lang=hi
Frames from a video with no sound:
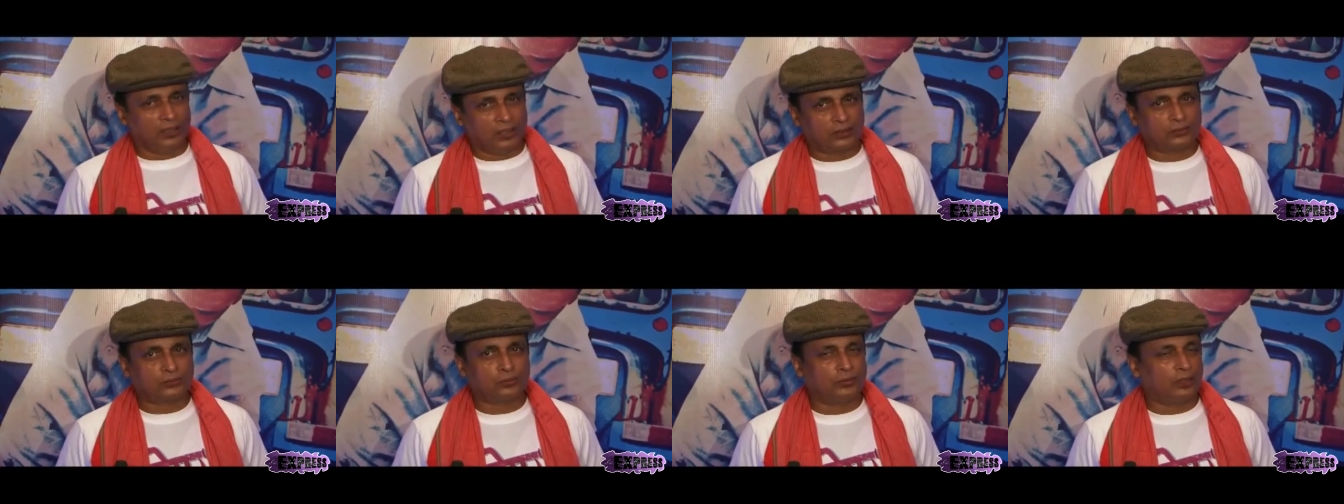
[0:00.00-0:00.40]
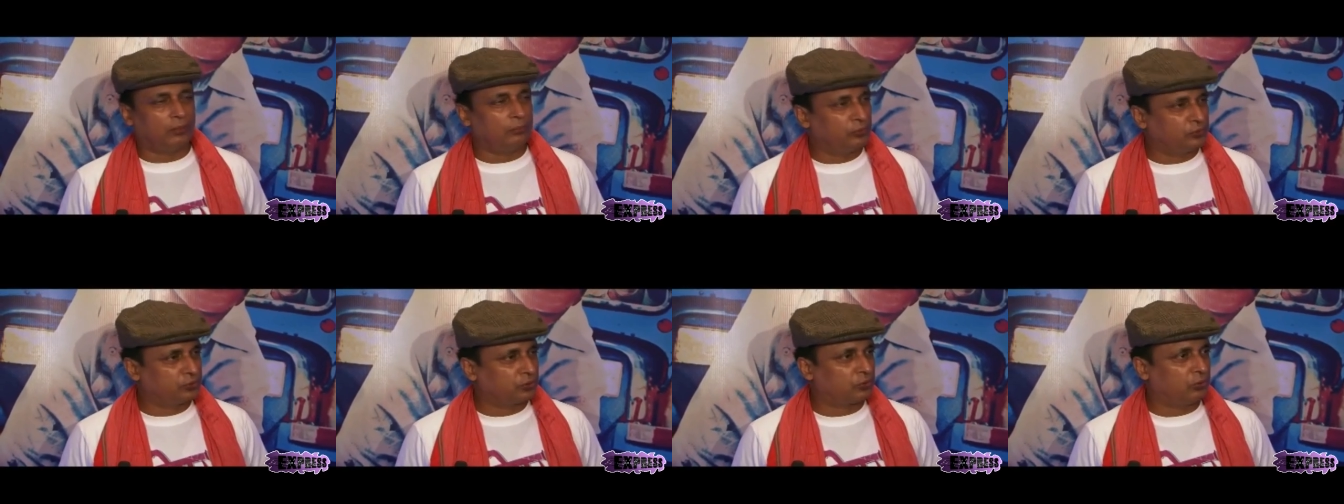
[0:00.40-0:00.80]
तो
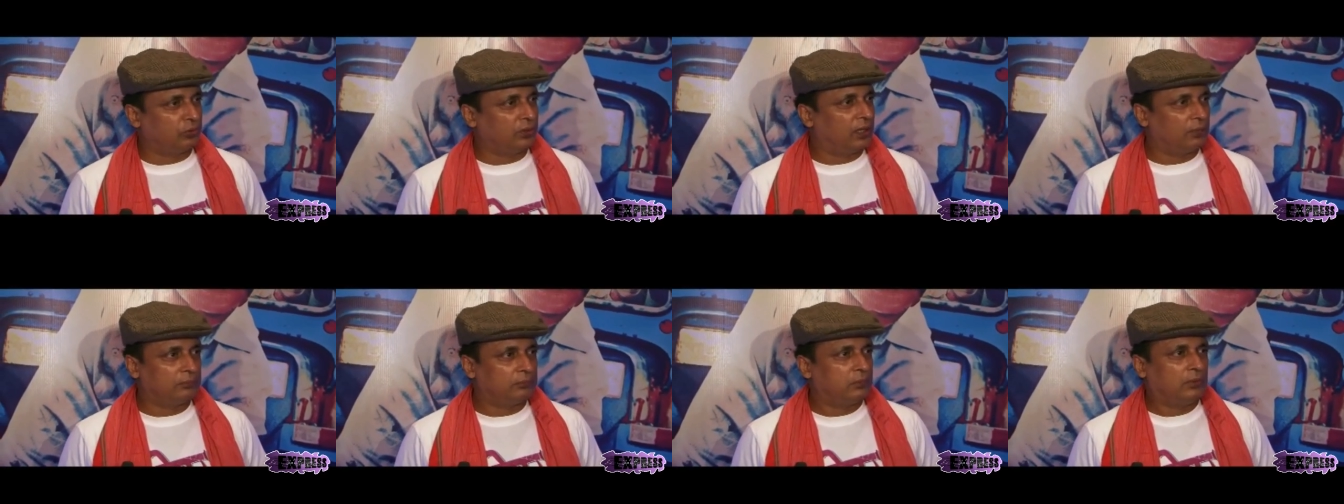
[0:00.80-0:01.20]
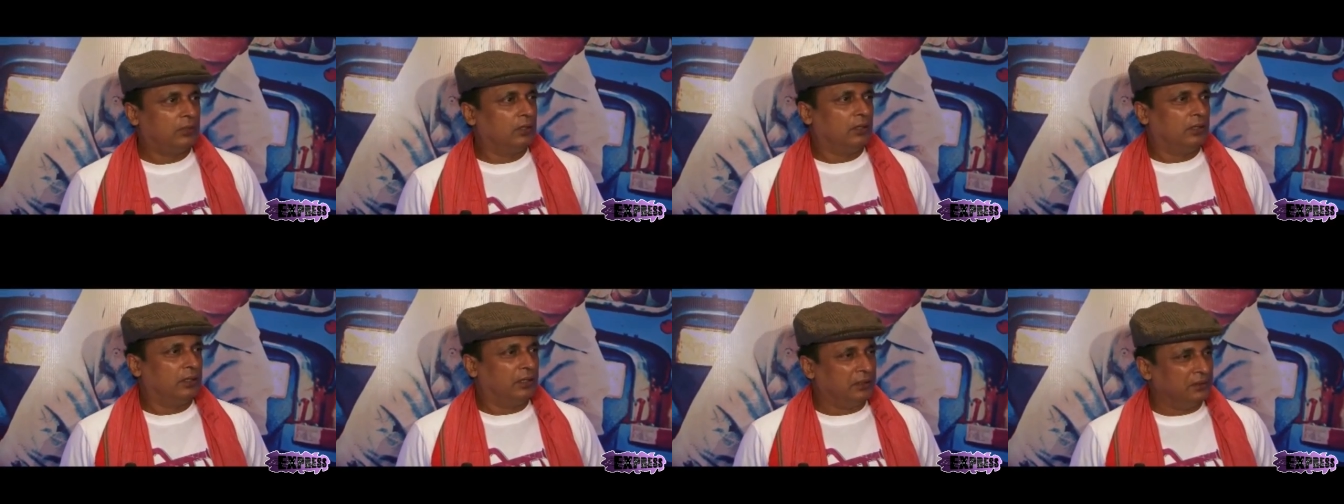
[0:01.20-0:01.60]
लिरिक्स हो या म्यूजिक हो या
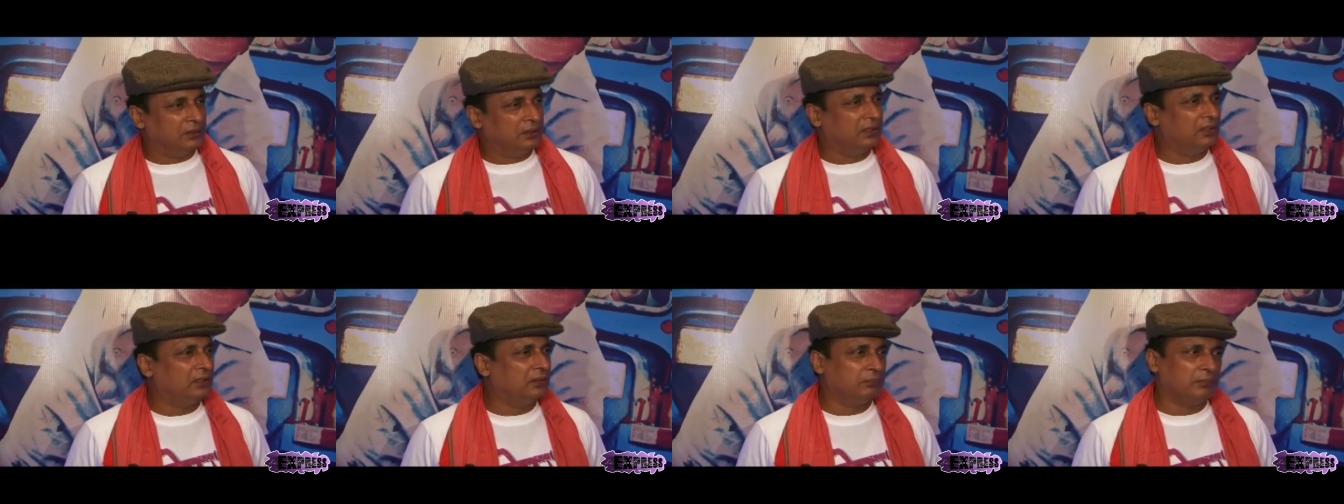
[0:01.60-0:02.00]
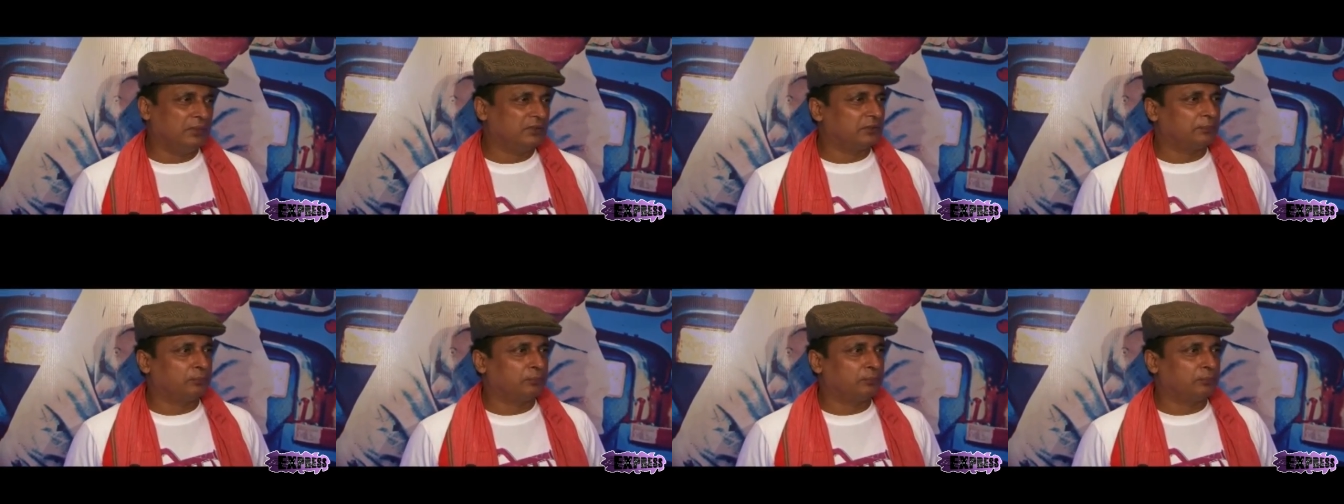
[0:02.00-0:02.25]
हिंदी